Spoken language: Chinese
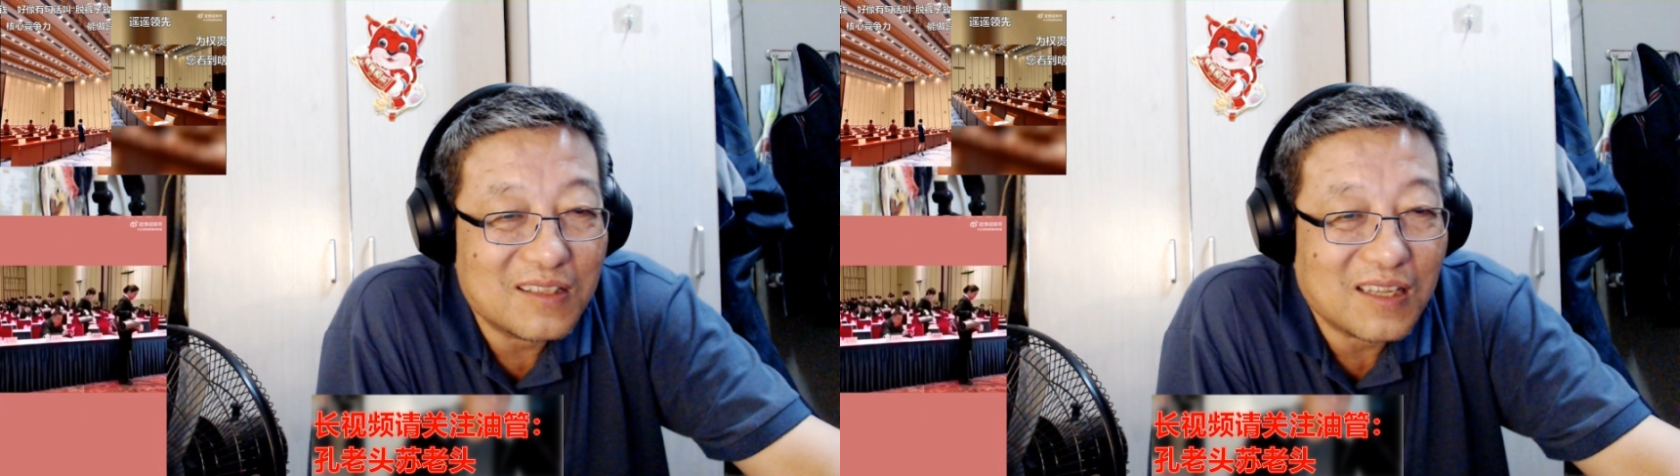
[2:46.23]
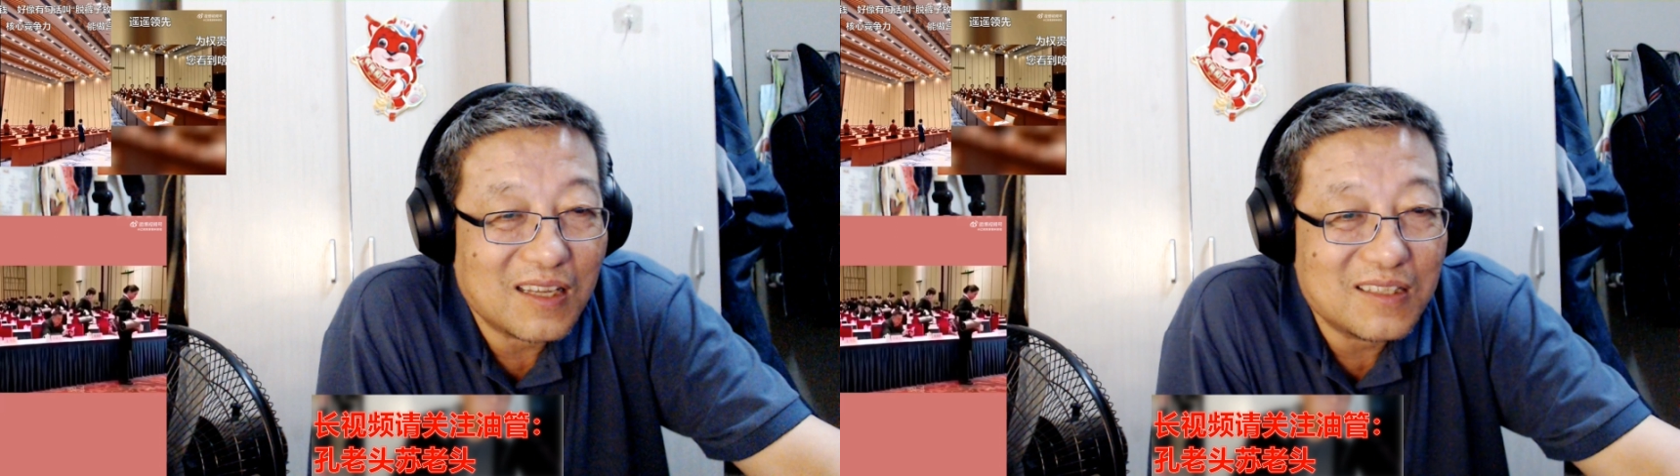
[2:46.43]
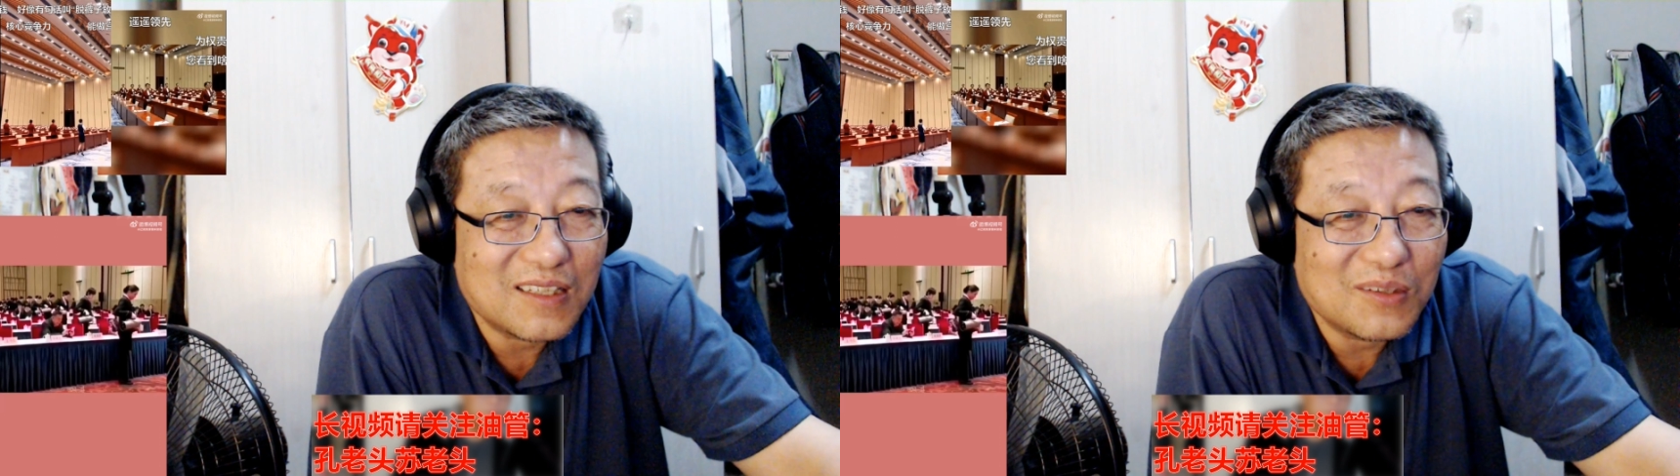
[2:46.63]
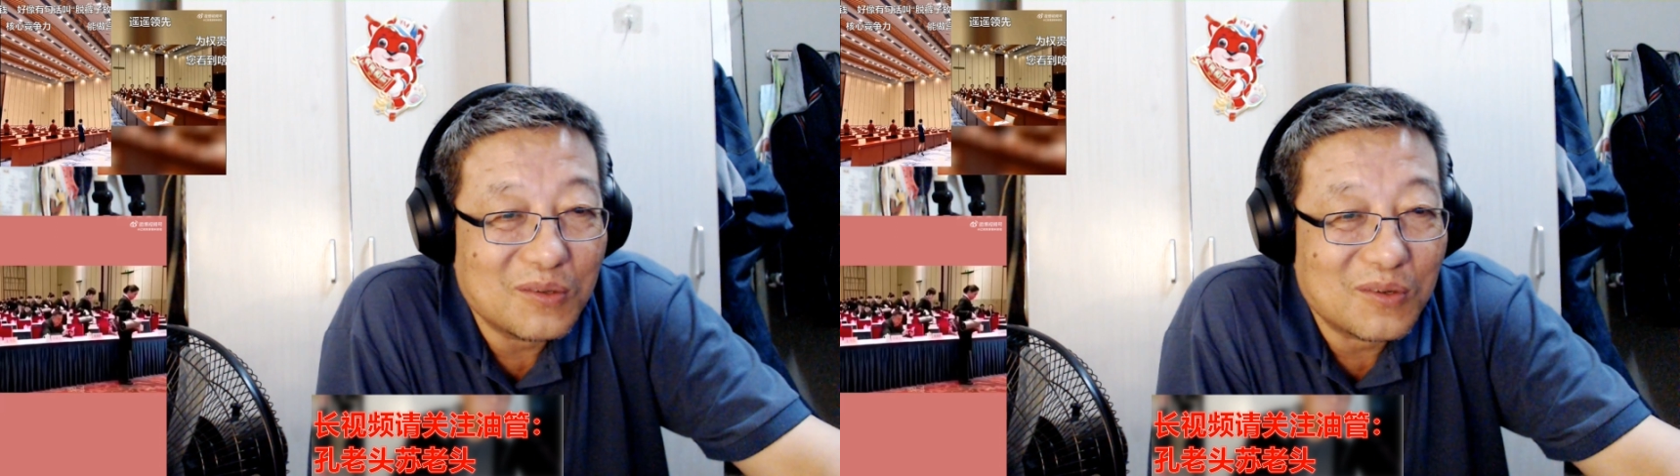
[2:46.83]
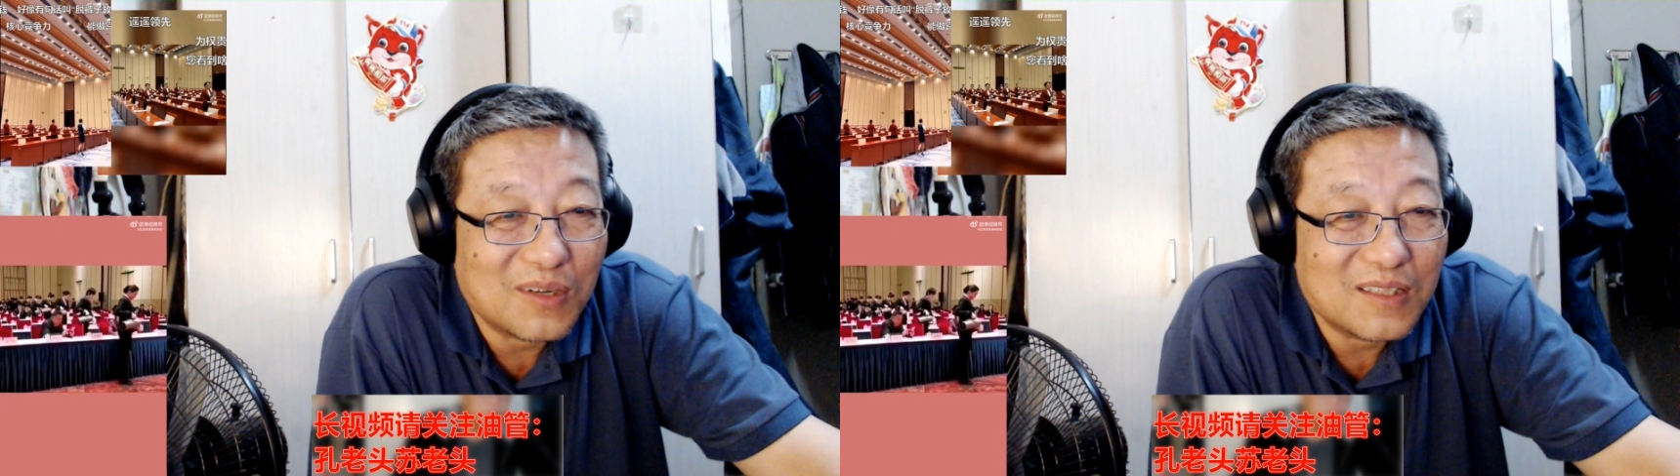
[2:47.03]
太正
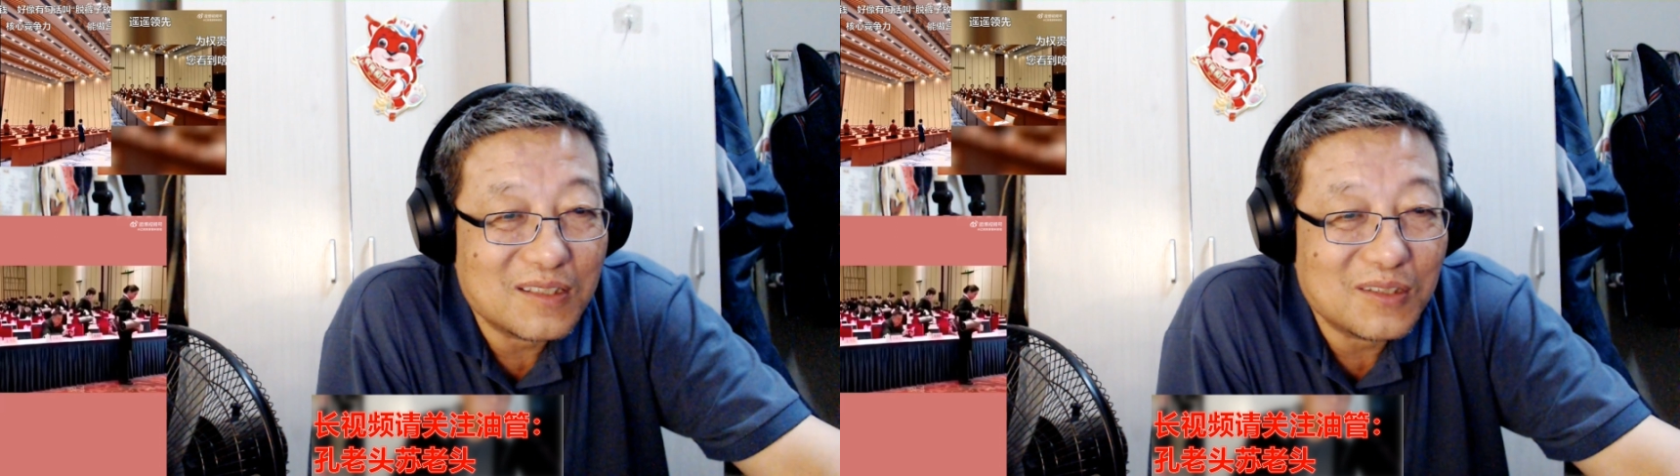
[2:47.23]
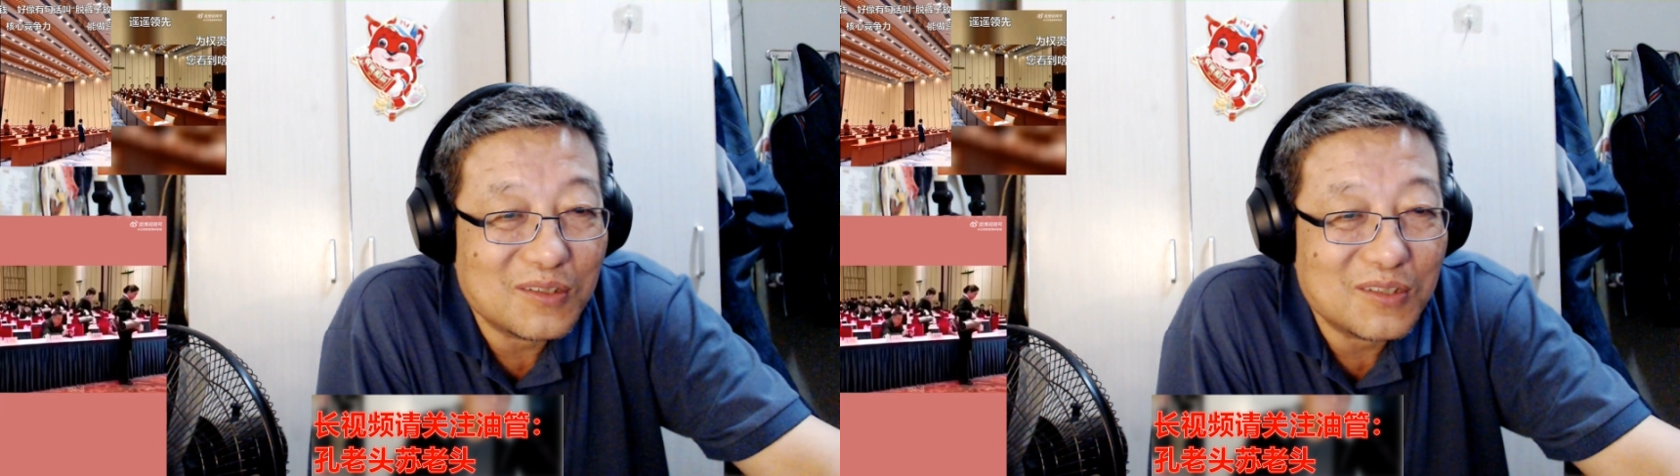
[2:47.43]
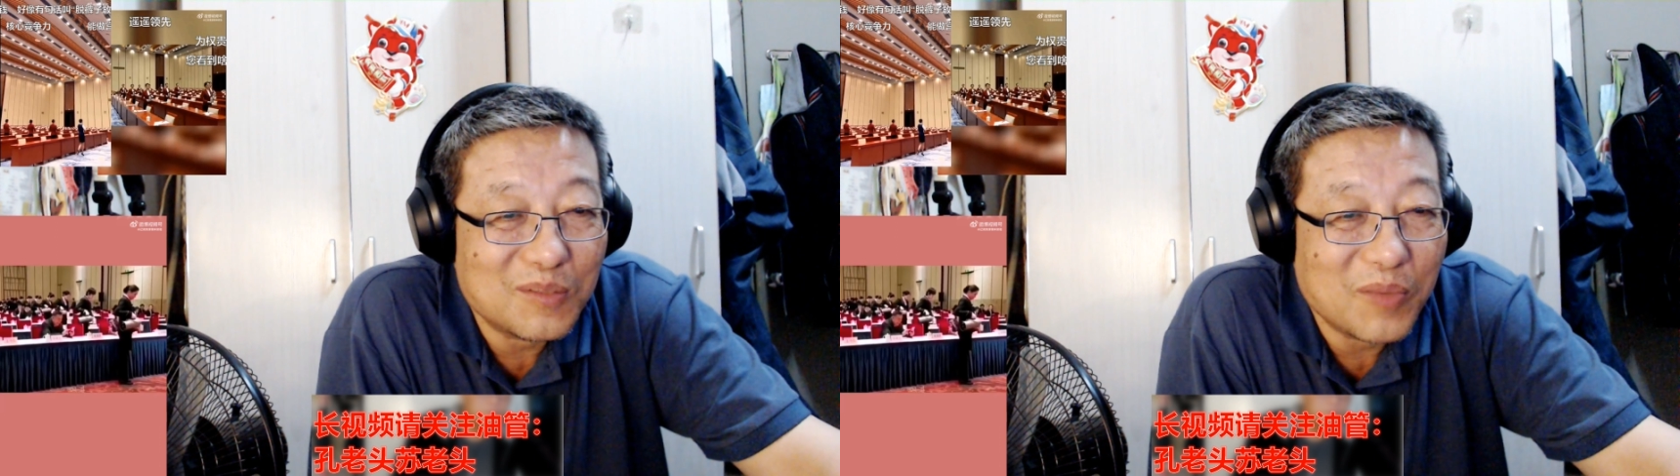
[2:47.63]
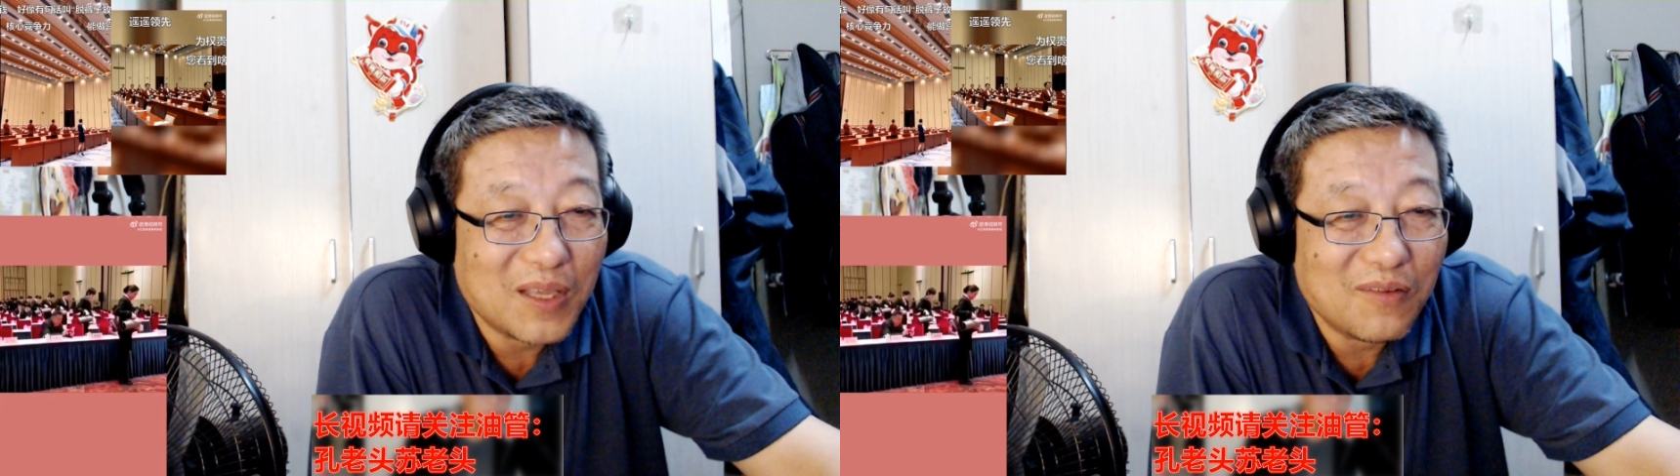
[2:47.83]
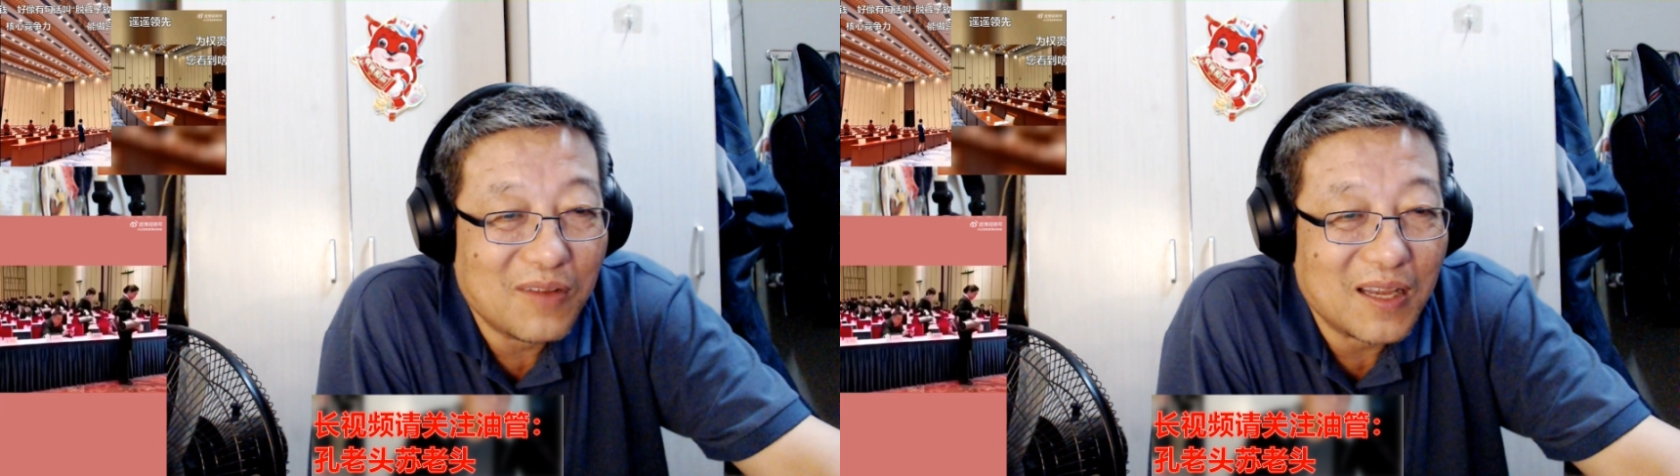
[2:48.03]
统了。这都是
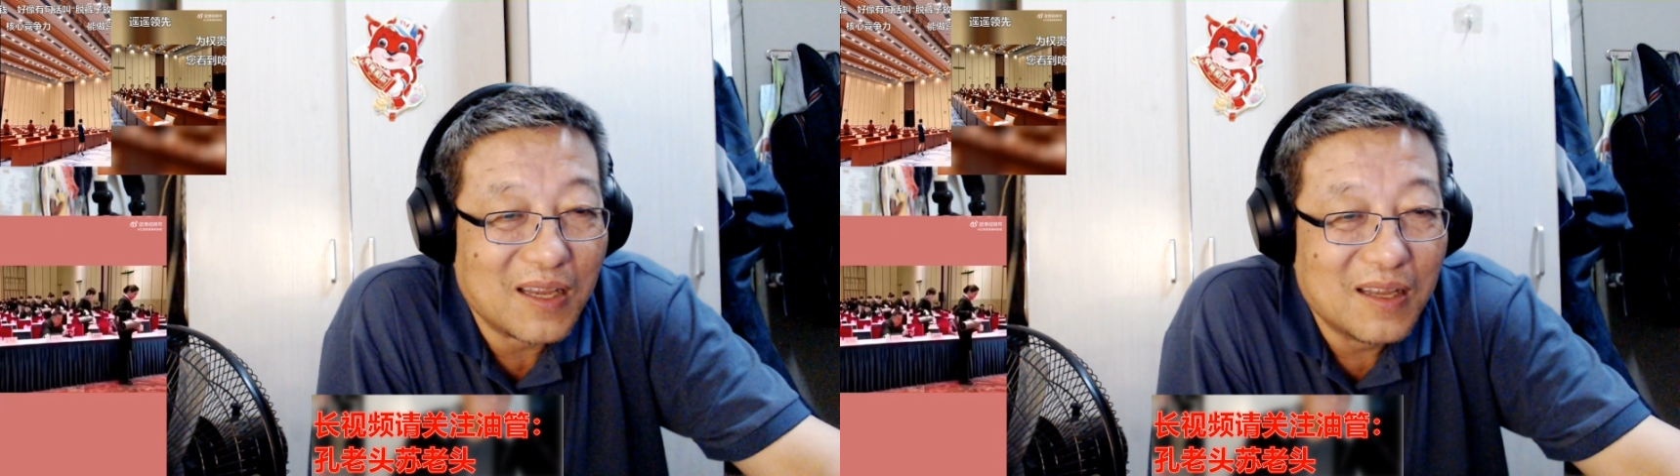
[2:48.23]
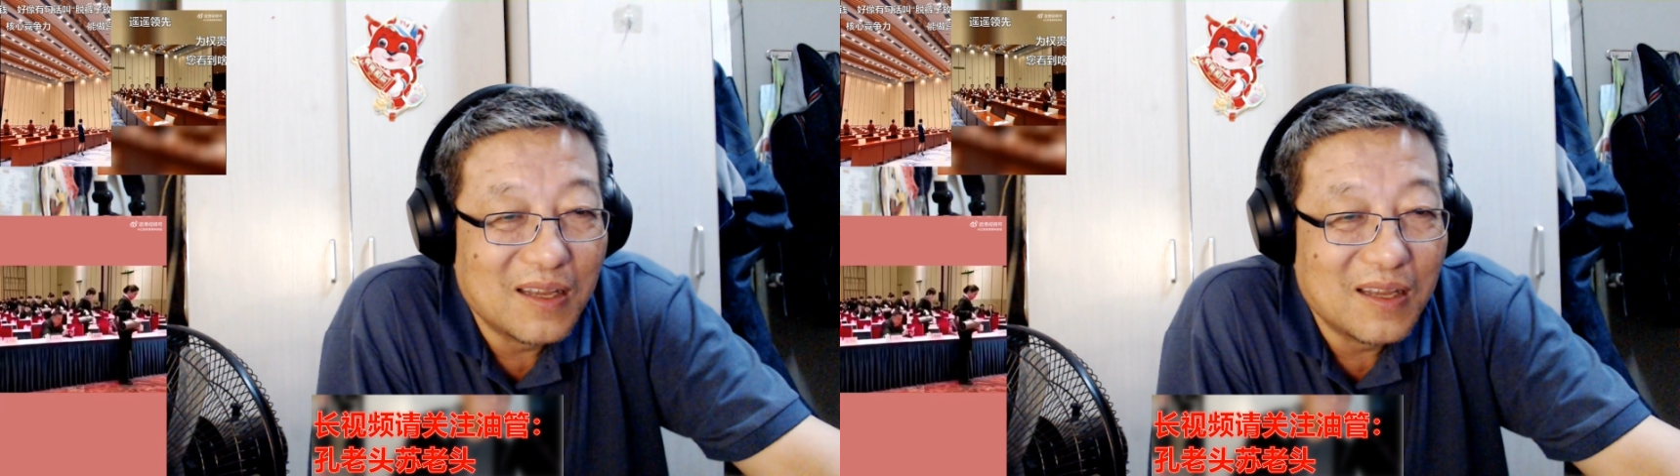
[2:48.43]
编外，